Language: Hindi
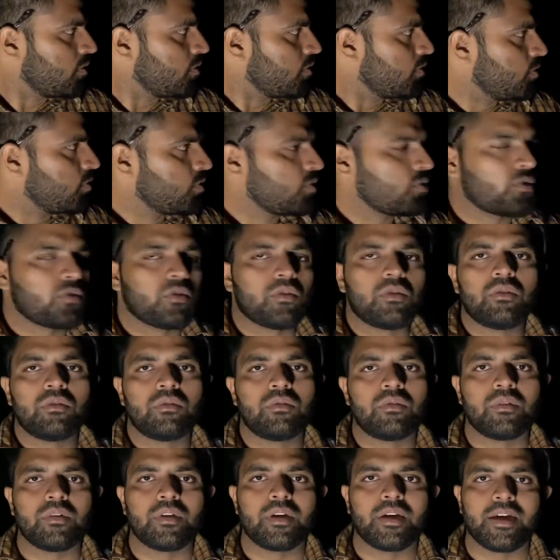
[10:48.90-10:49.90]
उनको
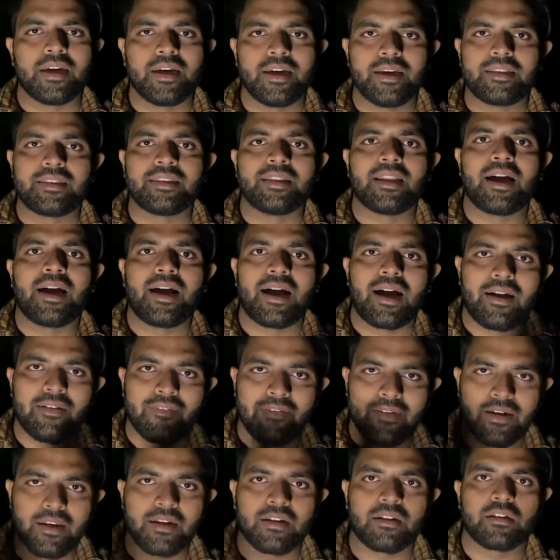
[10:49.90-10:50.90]
इतना
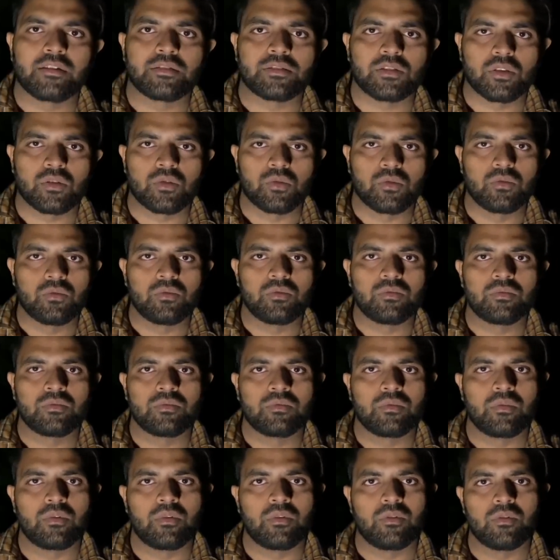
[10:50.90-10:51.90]
अवेयर कर सकूं,
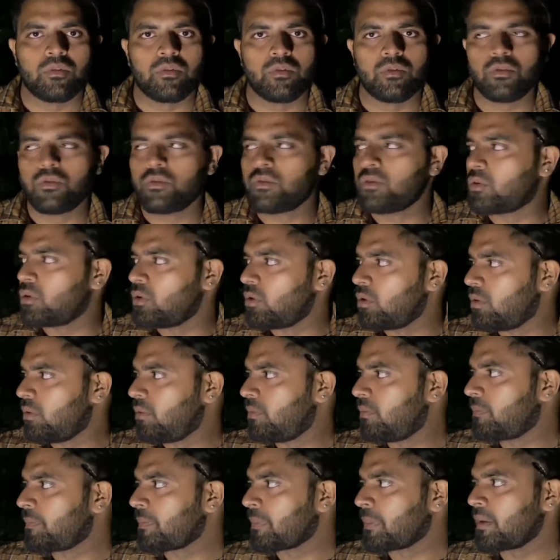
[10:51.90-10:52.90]
उनको
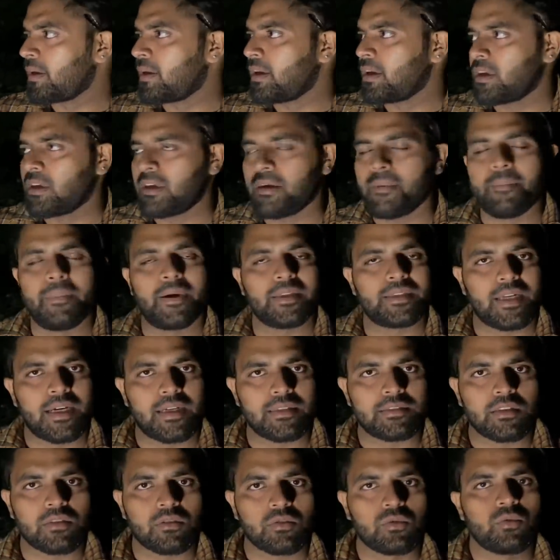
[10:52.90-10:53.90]
ये बता
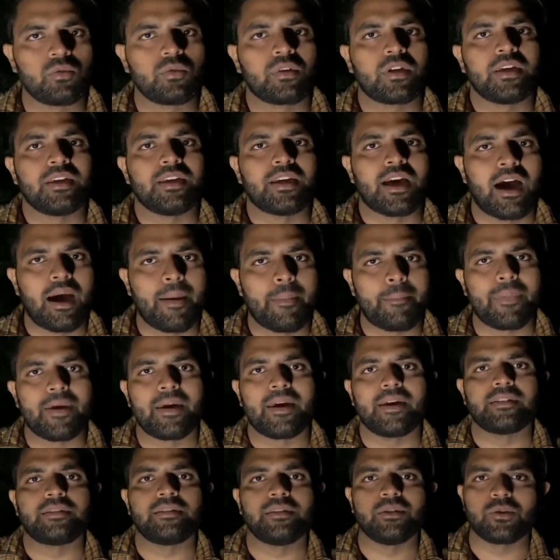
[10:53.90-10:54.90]
सकूं कि यहाँ पे
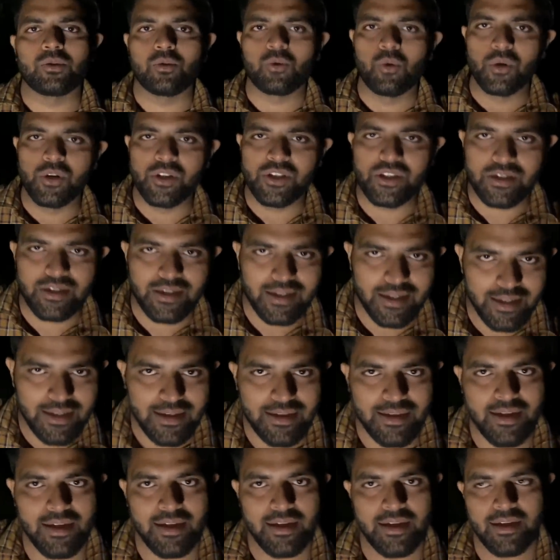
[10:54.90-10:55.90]
ऐसी कोई चीज़
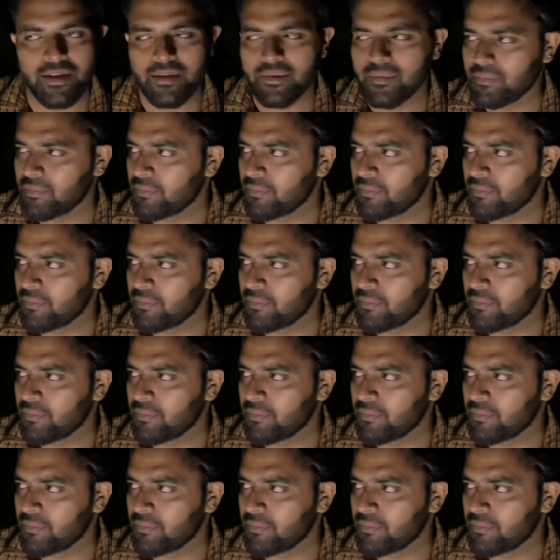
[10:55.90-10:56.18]
नहीं है